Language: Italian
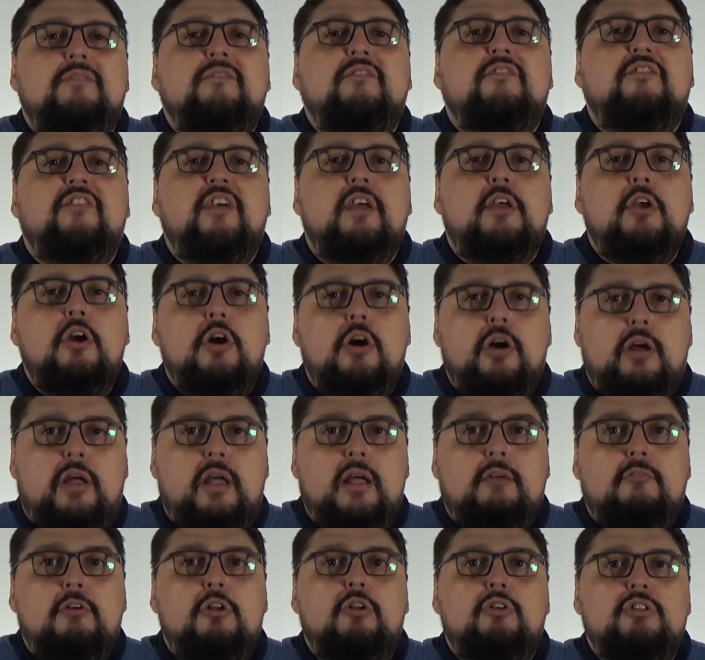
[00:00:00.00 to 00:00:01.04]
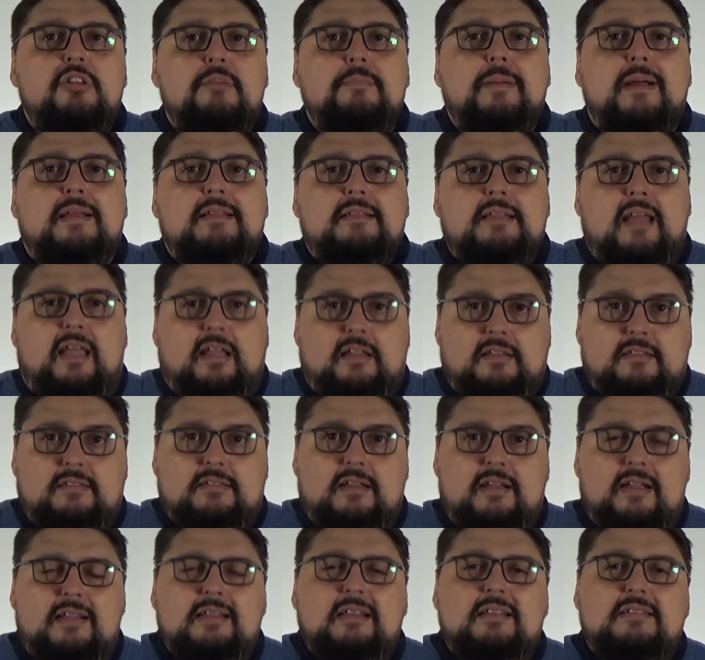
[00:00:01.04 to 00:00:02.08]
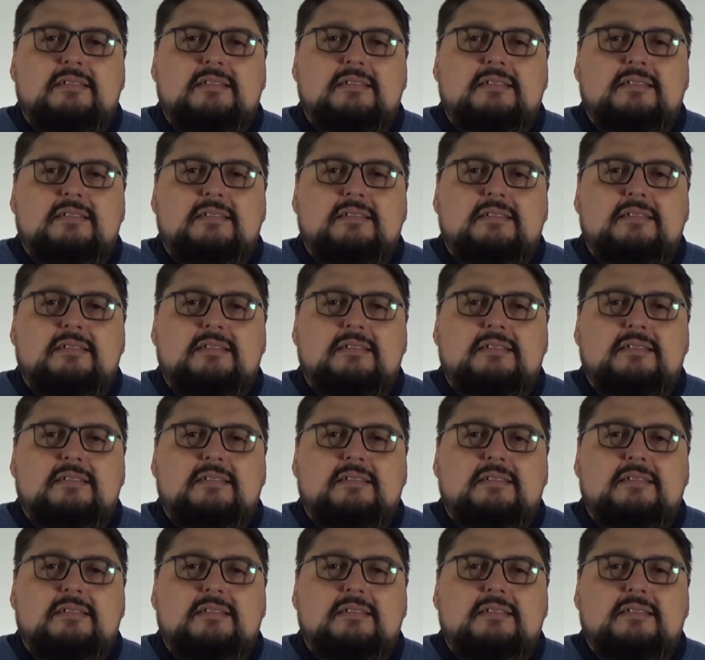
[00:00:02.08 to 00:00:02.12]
inferiore a quello di partenza ed